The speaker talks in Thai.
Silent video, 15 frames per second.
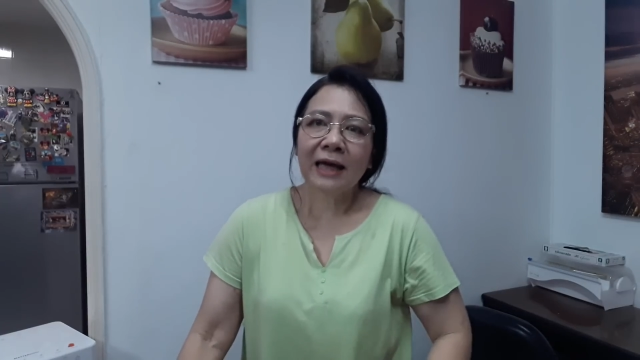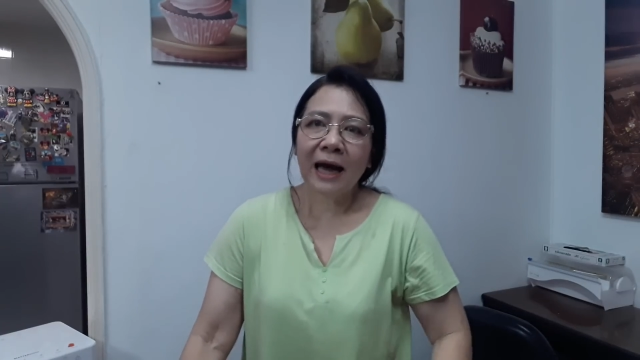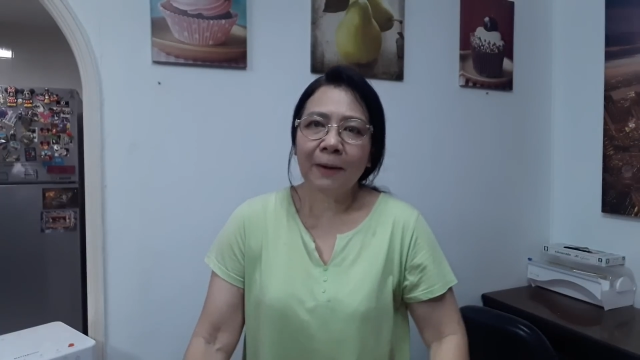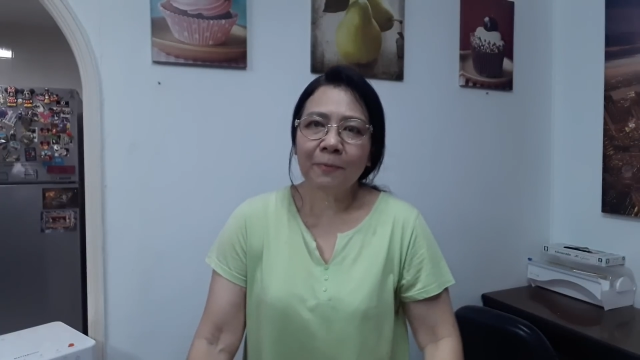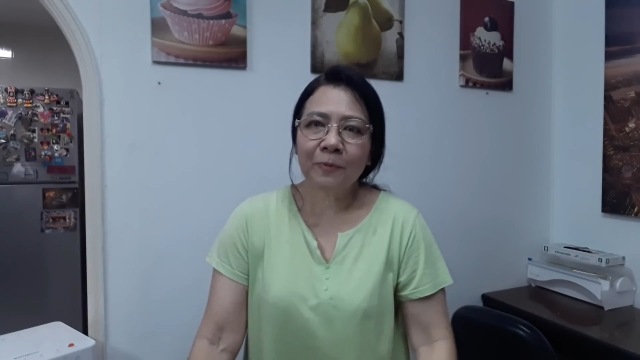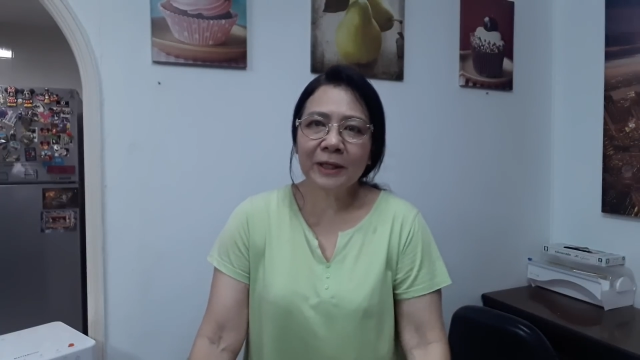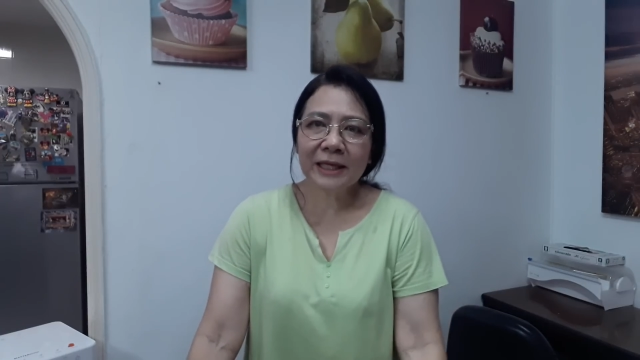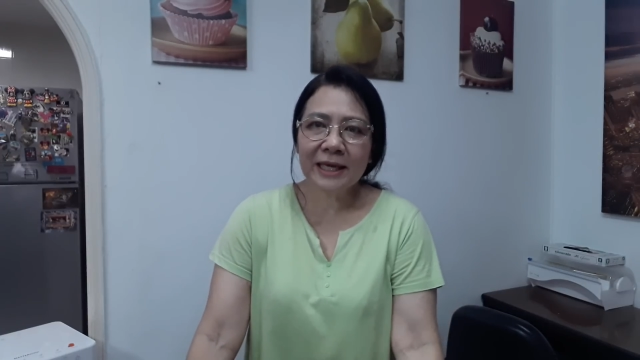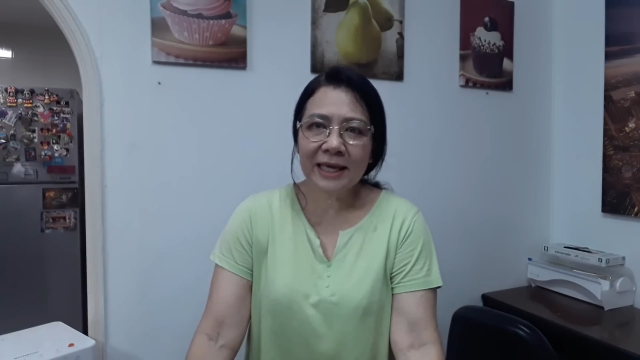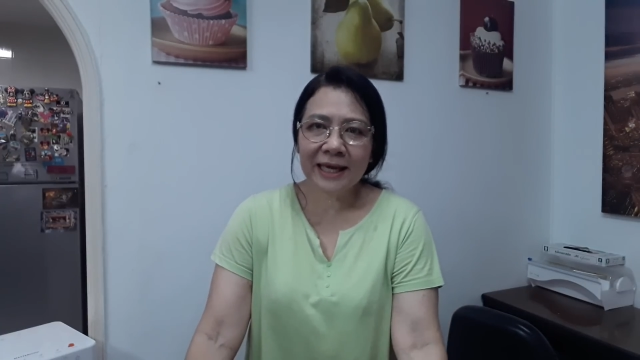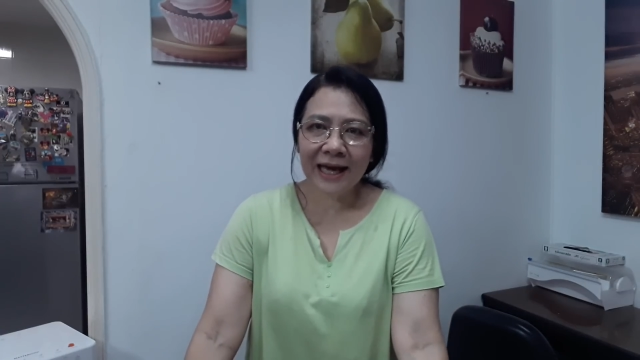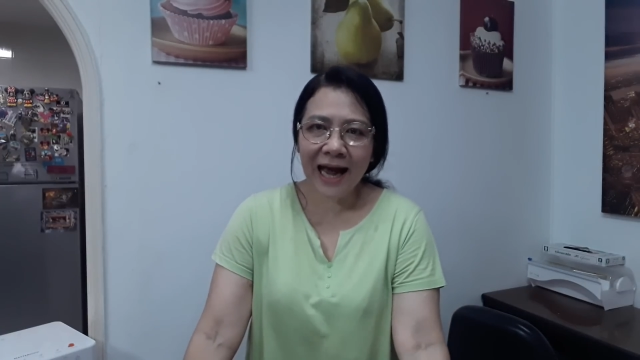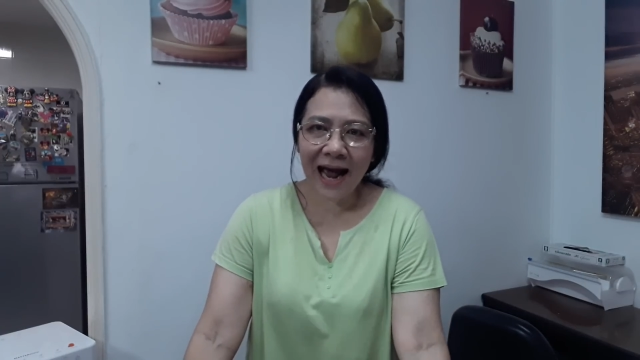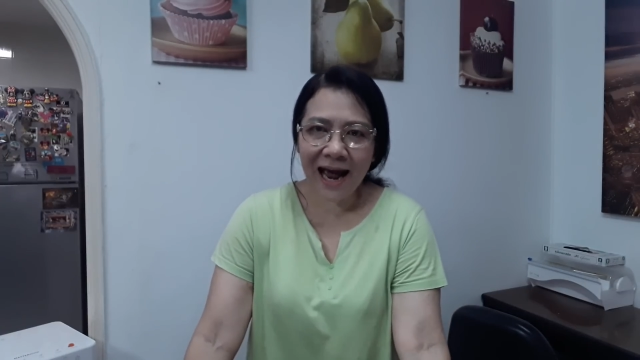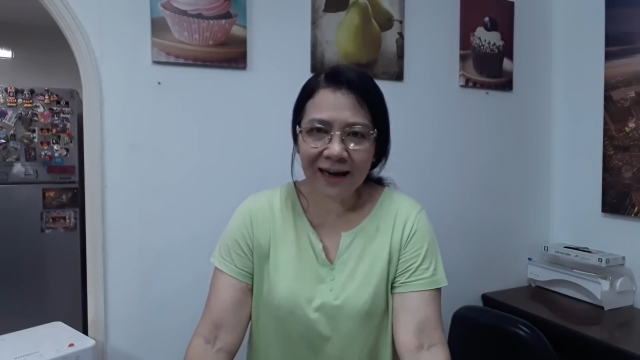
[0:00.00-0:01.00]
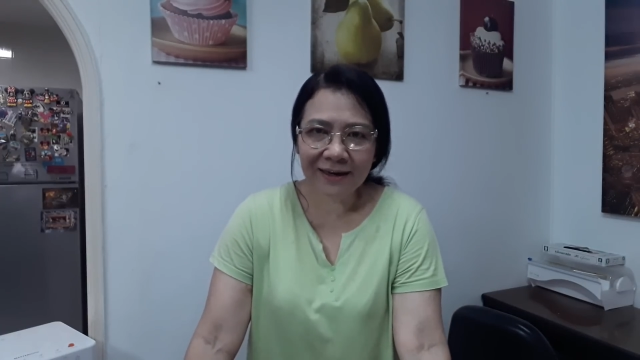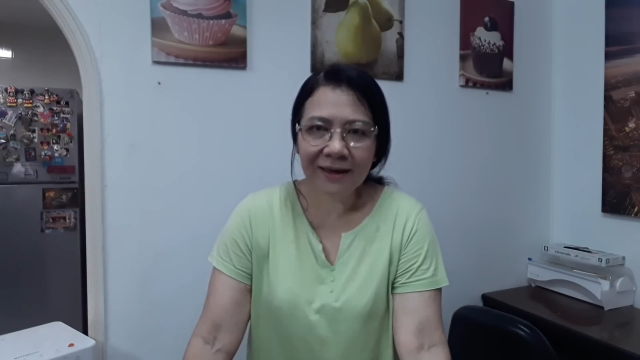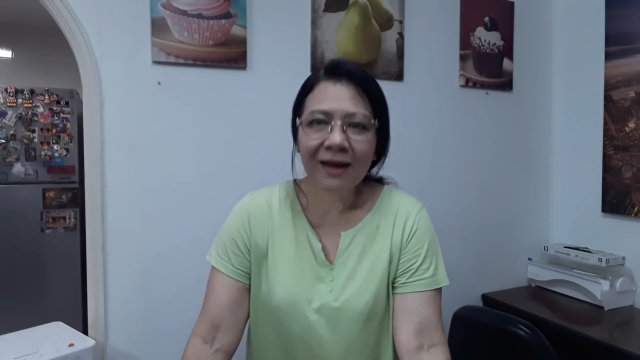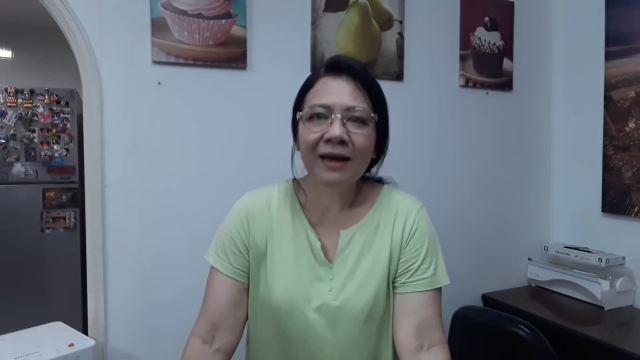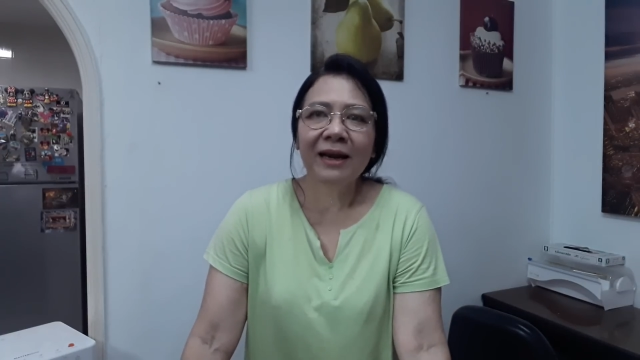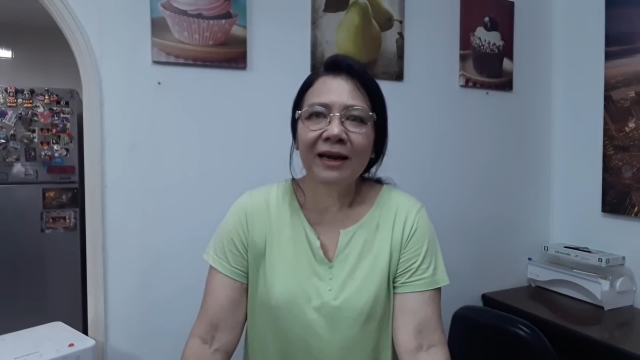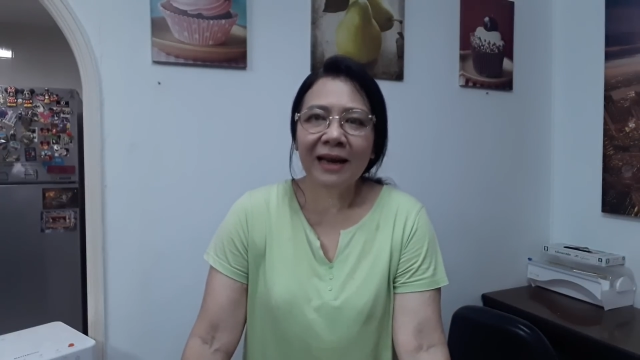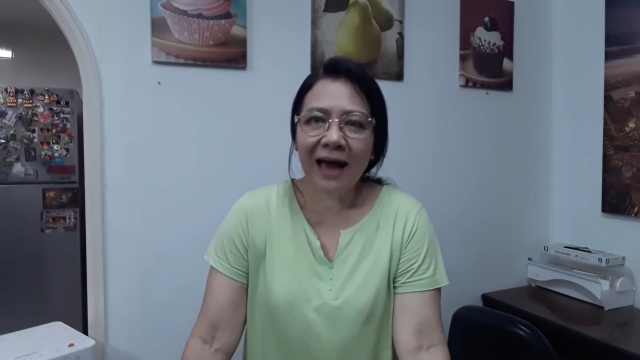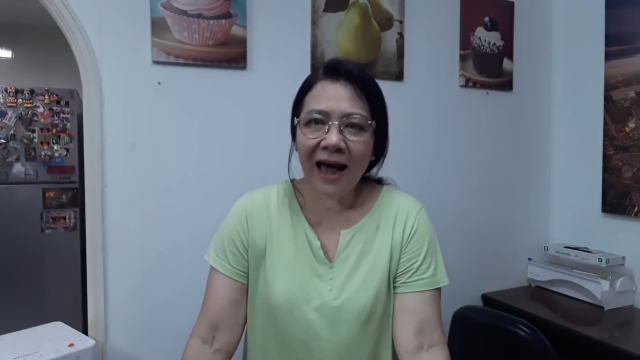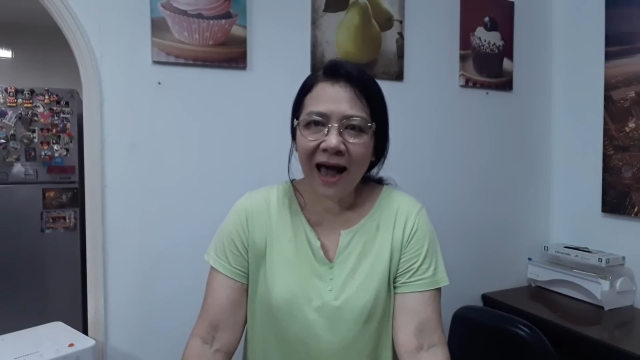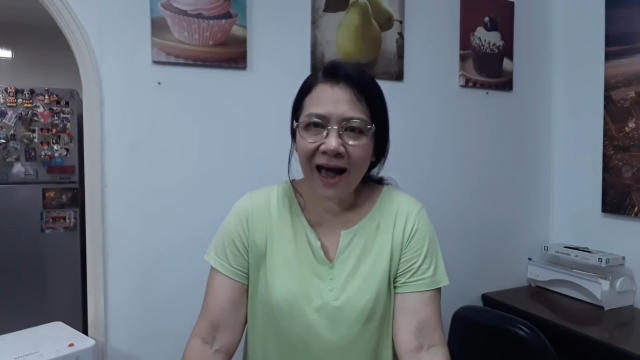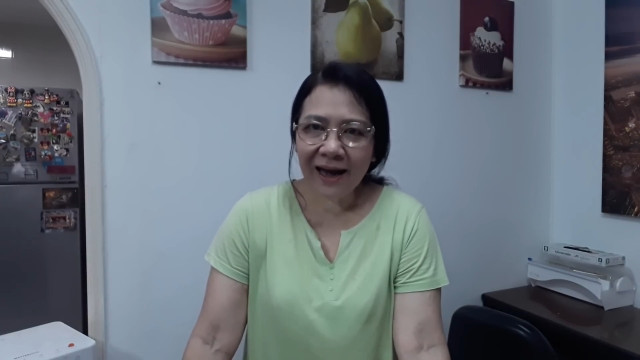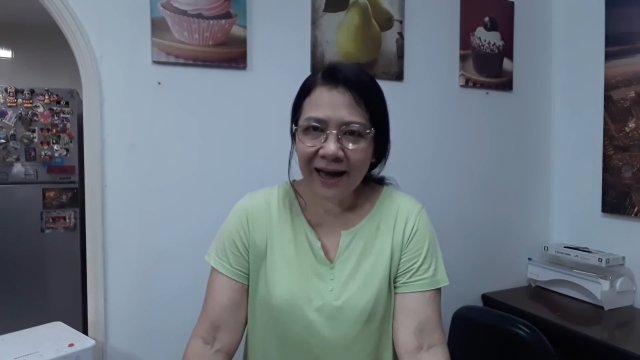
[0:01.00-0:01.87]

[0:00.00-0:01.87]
ทำวิธีการล้า